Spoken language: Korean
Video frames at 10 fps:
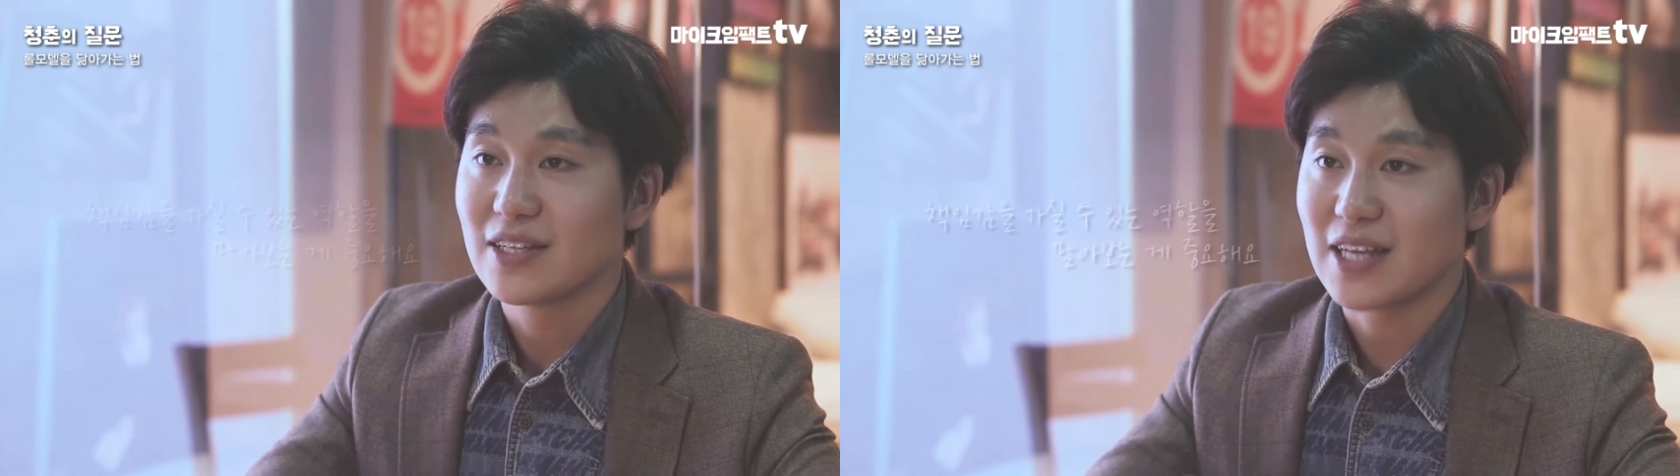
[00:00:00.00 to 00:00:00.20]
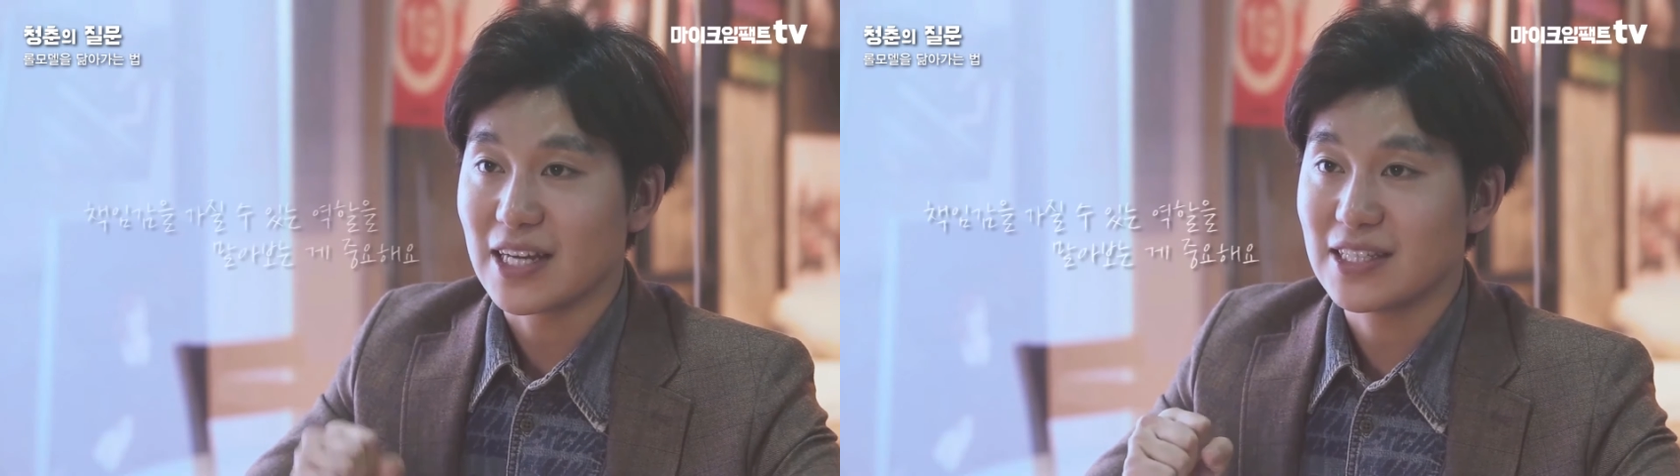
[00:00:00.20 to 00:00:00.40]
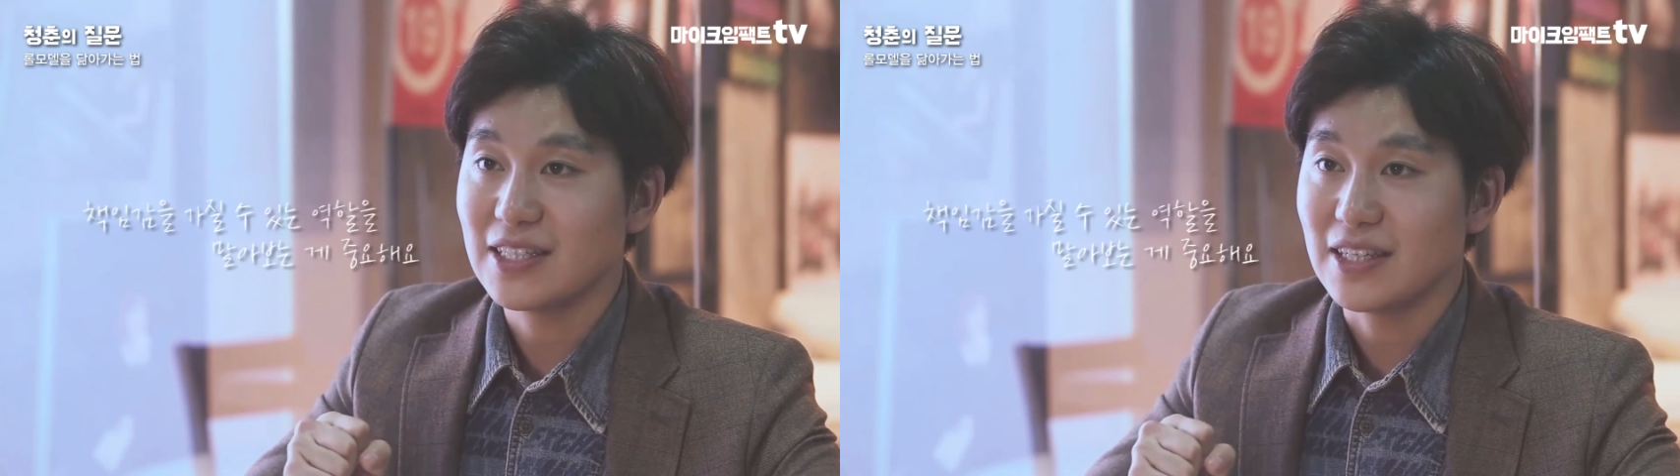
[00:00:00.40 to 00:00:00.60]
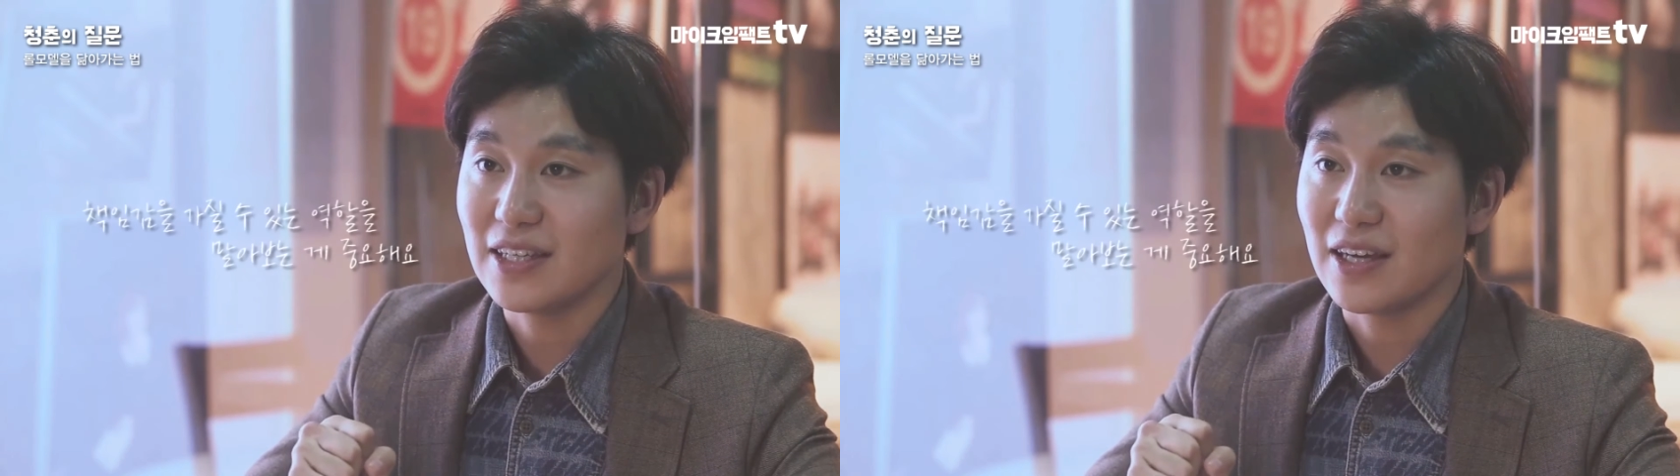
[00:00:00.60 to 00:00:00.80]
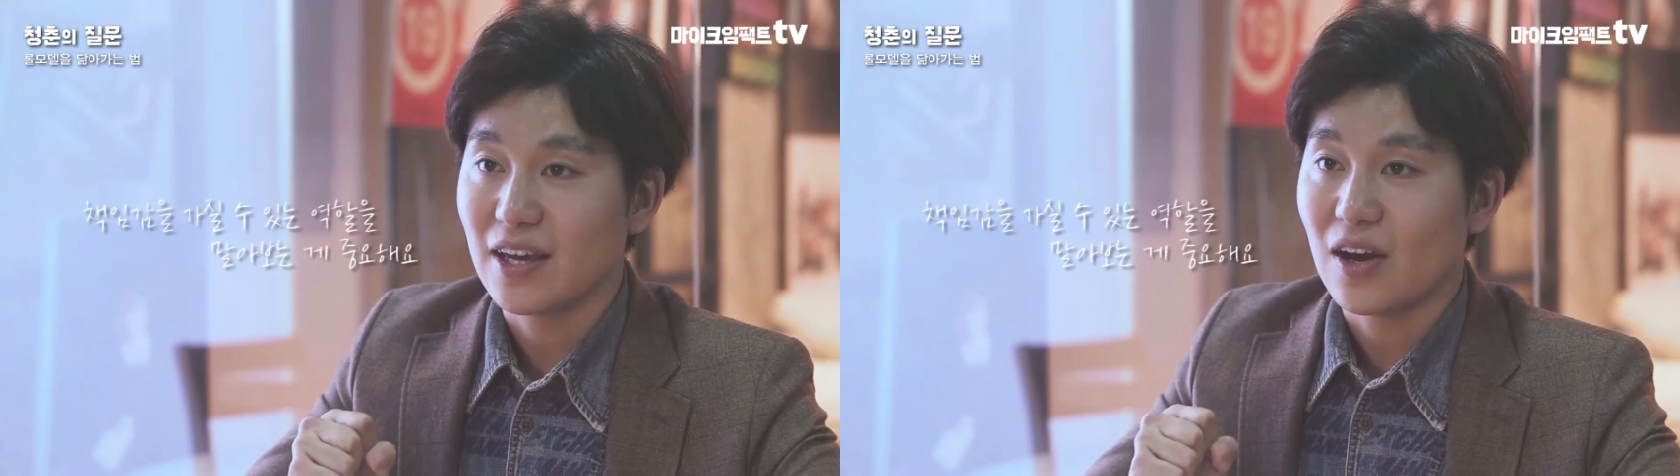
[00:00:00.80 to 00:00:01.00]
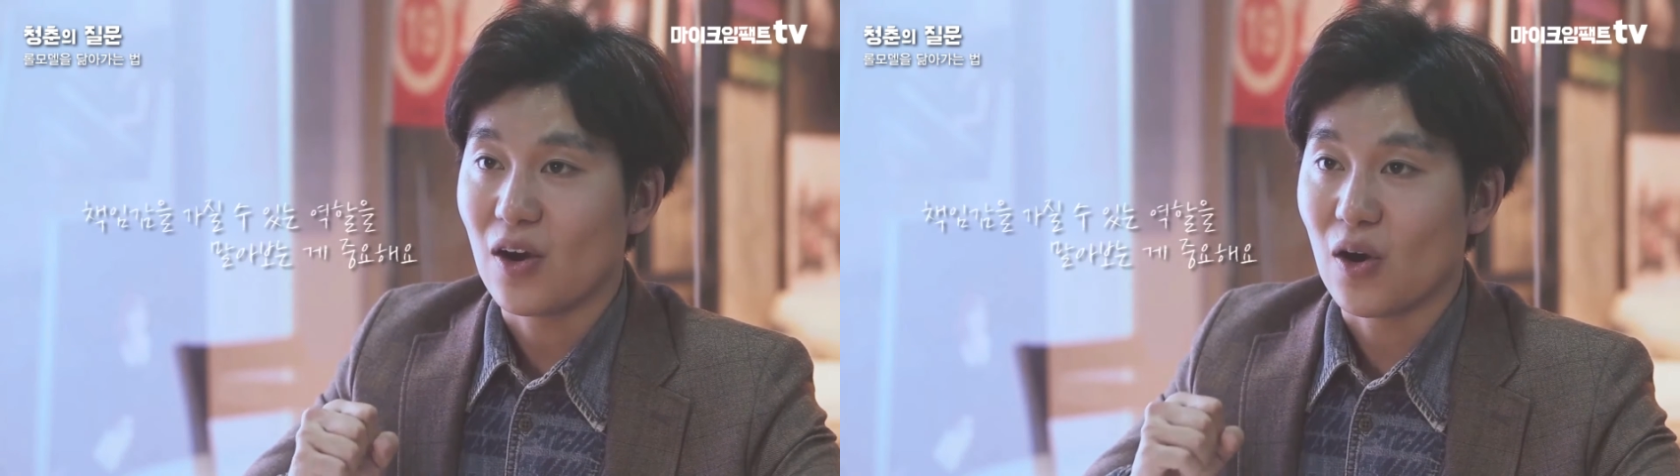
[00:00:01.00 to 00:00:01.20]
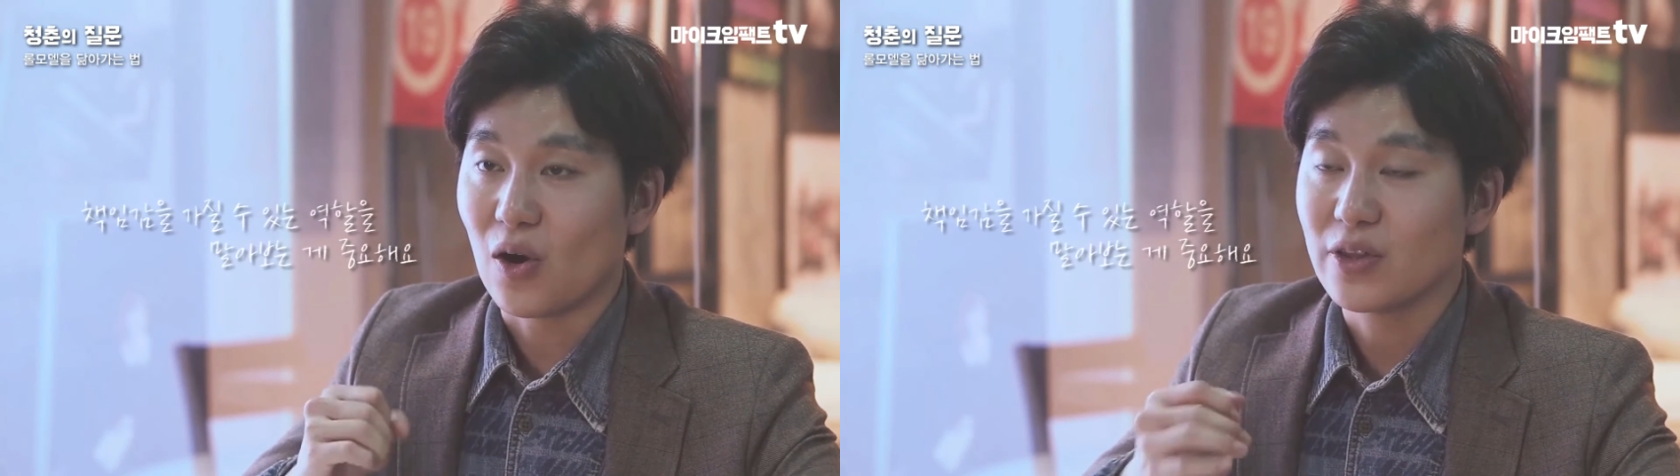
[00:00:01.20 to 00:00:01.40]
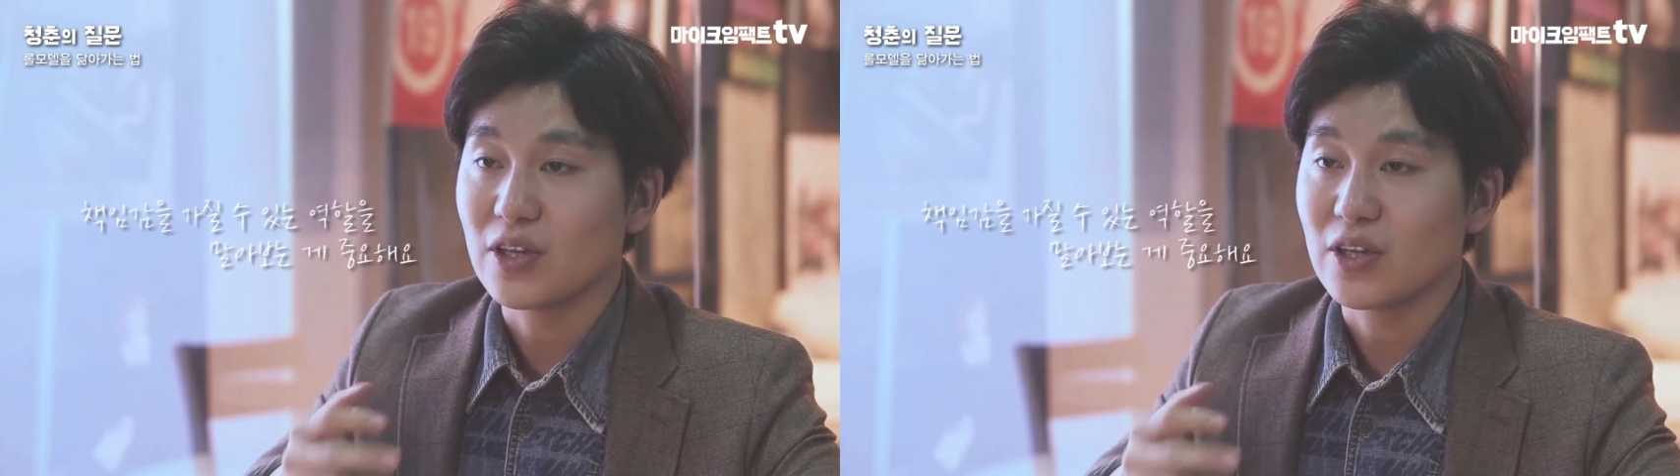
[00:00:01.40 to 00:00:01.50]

자신이 어,